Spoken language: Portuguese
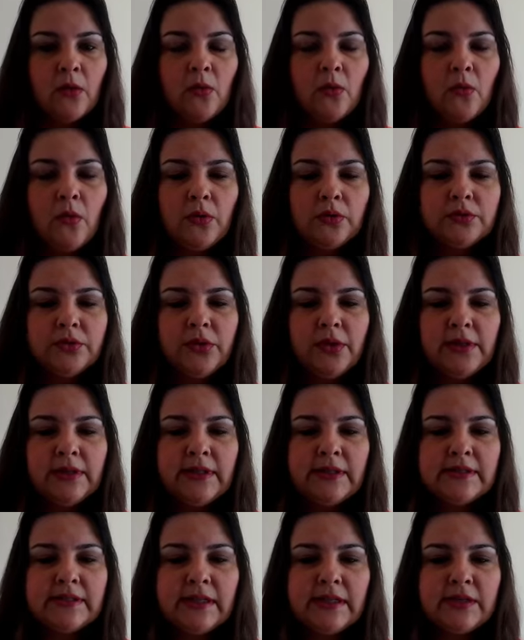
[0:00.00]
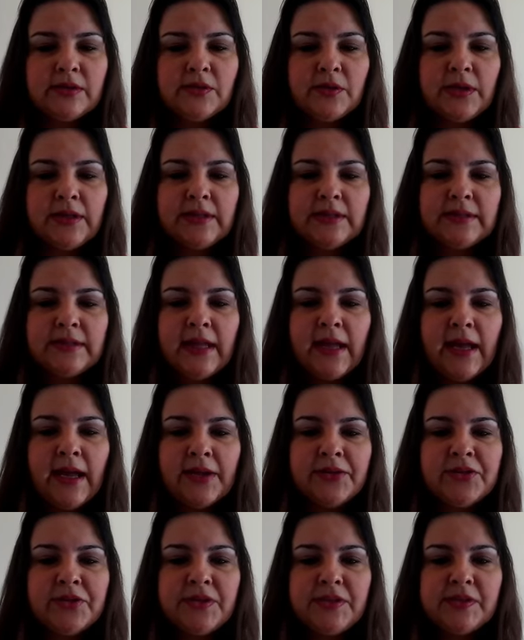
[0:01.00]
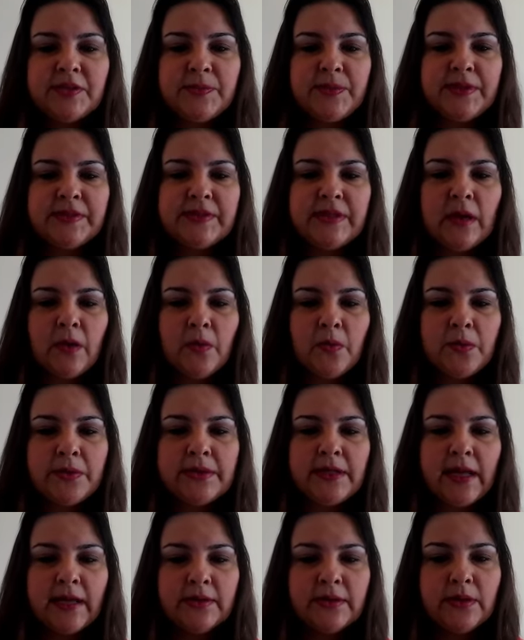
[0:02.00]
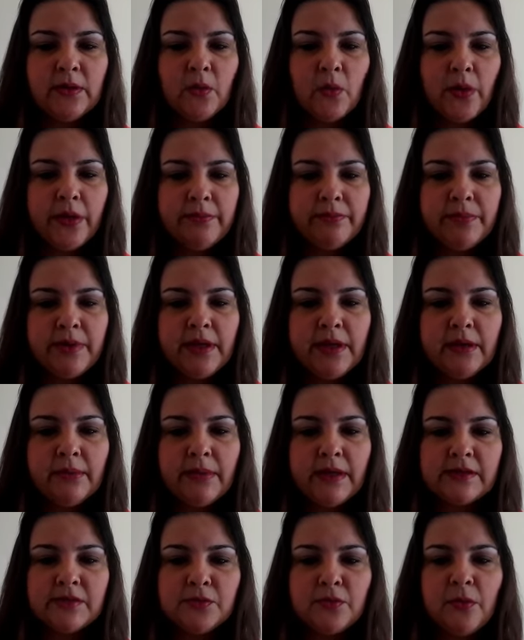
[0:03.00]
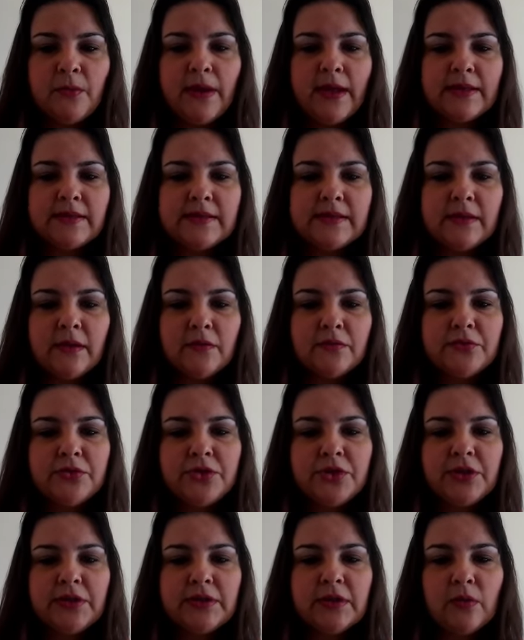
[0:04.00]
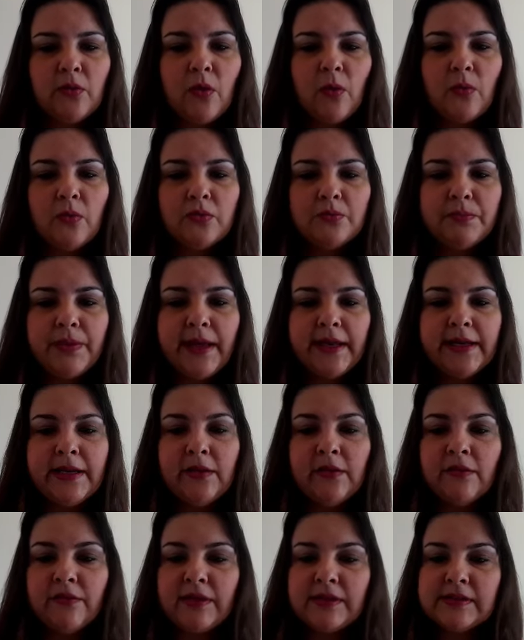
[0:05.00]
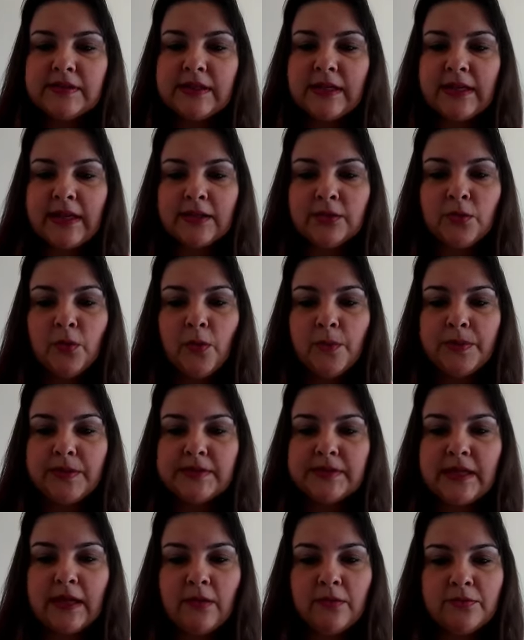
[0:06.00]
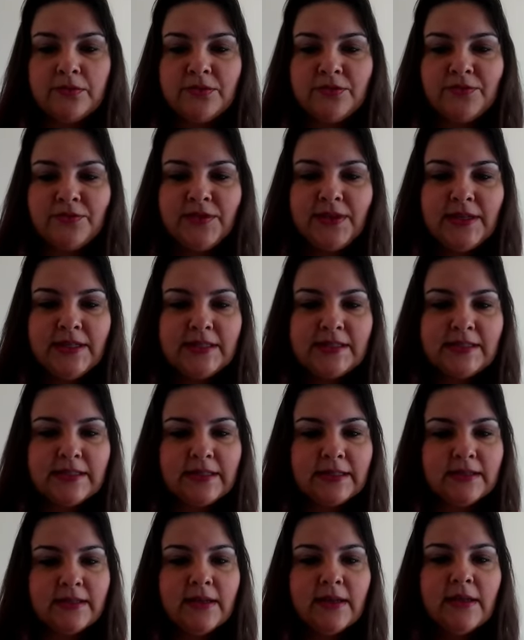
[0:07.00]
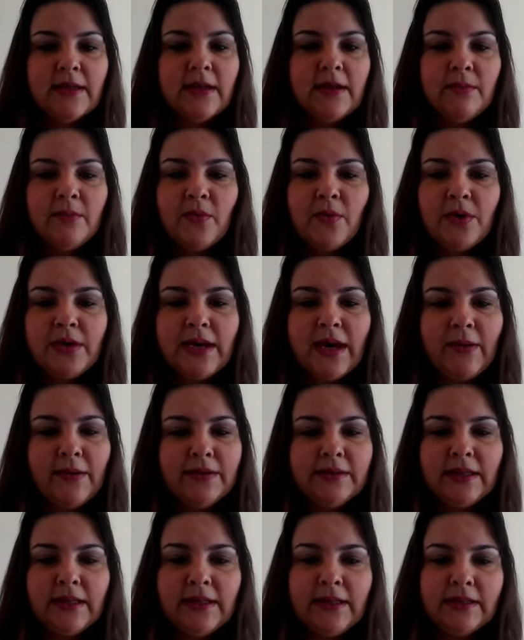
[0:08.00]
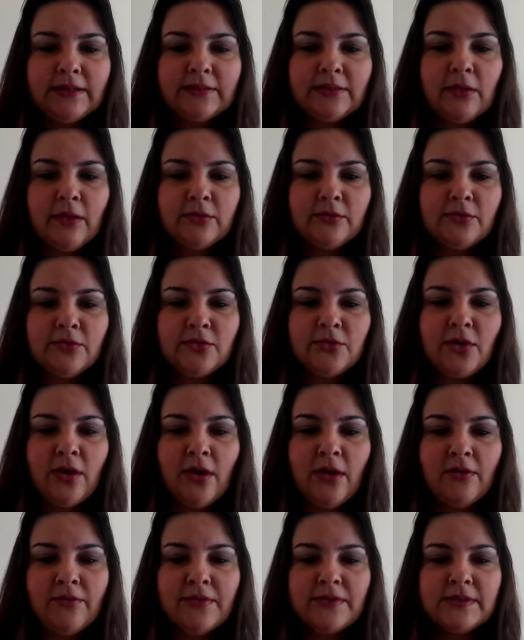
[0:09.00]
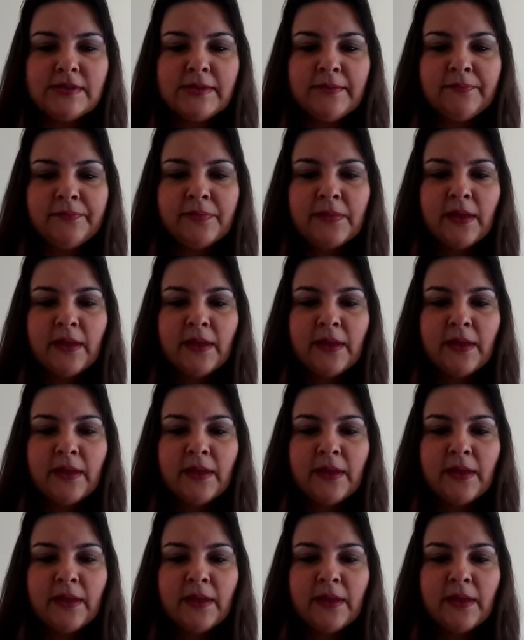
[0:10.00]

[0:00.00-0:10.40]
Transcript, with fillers: O controle da sexualidade, em especial o cuidado em coibir a masturbação, tida como um perigo avassalador para a saúde física, moral e intelectual dos jovens,